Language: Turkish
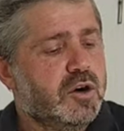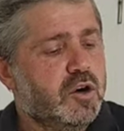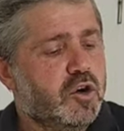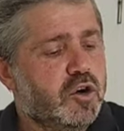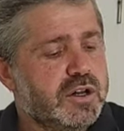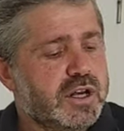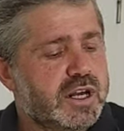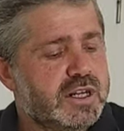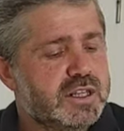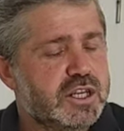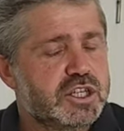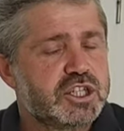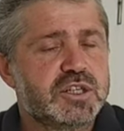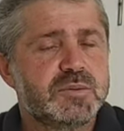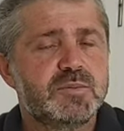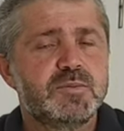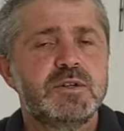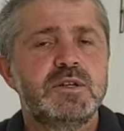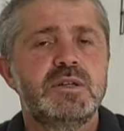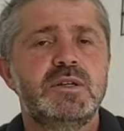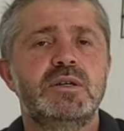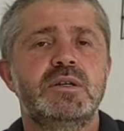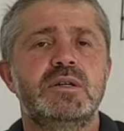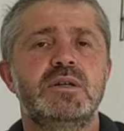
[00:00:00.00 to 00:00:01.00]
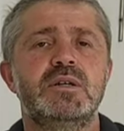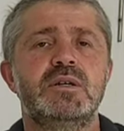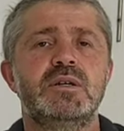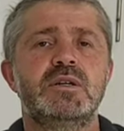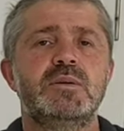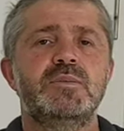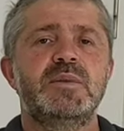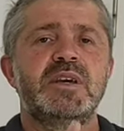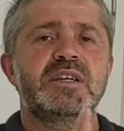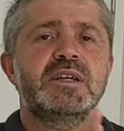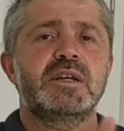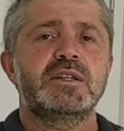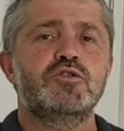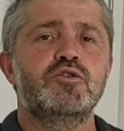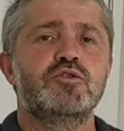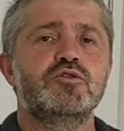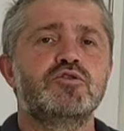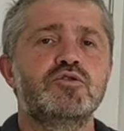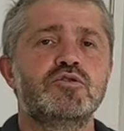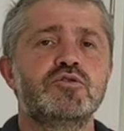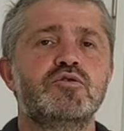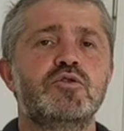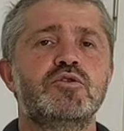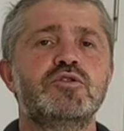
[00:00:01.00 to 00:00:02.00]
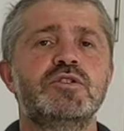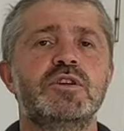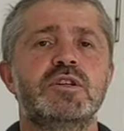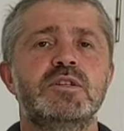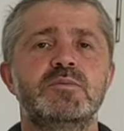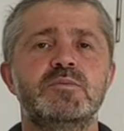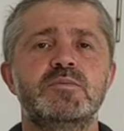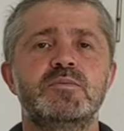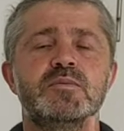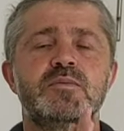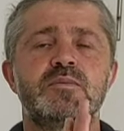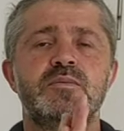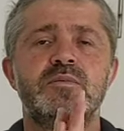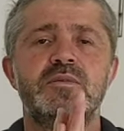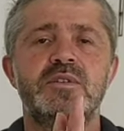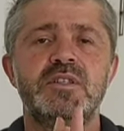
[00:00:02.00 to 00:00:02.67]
Oraya taşıp e, bekletiyorsunuz dostlarım.